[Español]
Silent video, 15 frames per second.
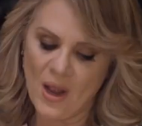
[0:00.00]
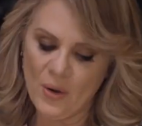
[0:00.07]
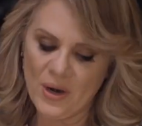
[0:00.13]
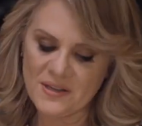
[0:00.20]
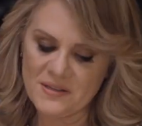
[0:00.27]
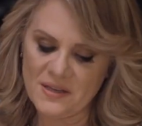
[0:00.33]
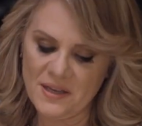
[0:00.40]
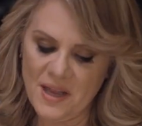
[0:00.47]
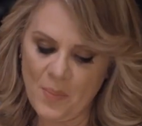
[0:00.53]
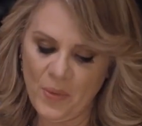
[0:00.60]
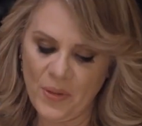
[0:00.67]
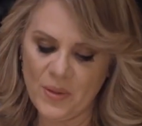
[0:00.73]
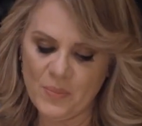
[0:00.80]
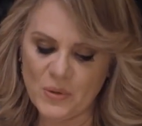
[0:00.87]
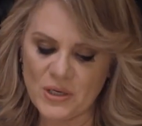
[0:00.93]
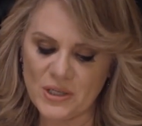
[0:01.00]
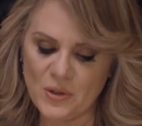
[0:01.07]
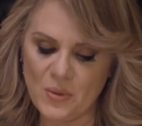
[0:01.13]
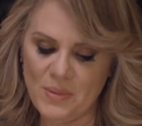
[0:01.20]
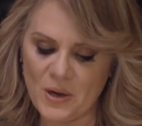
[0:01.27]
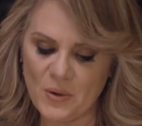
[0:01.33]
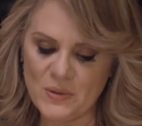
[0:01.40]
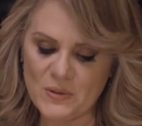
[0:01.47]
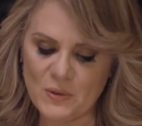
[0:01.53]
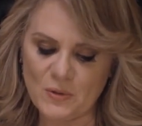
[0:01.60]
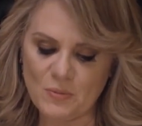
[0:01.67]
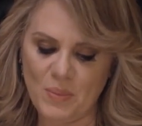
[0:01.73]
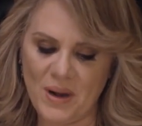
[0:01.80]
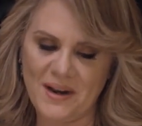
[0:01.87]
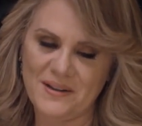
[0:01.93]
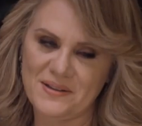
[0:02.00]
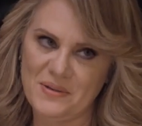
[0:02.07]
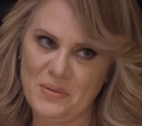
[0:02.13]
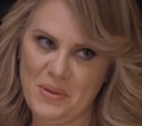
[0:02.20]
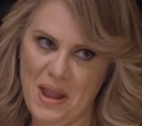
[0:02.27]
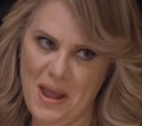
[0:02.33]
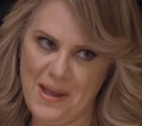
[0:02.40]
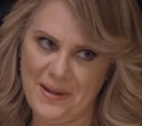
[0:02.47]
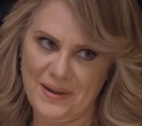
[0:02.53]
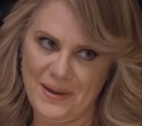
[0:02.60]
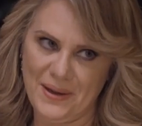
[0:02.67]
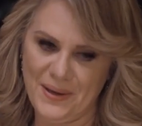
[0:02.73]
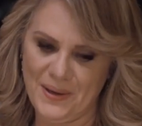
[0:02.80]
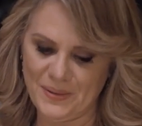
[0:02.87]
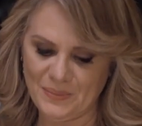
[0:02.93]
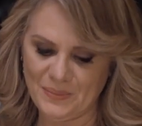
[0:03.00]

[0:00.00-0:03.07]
ahora sí ya podemos retomar nuestros planes de viaje.